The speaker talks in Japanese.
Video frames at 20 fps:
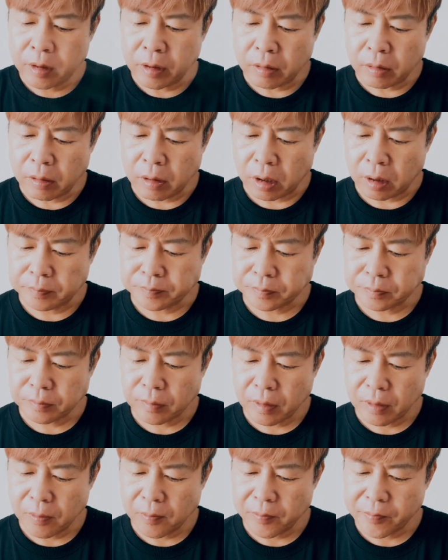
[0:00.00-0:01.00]
い。なんか、
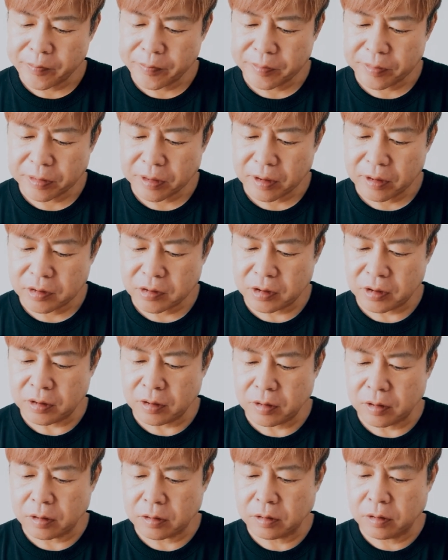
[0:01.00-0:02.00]

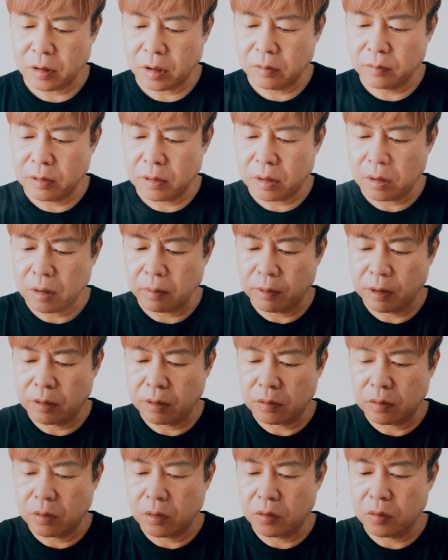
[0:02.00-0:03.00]
進化した油揚げ
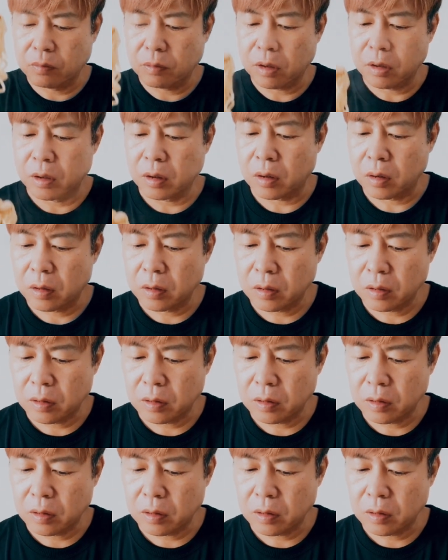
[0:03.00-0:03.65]
麺。うまいな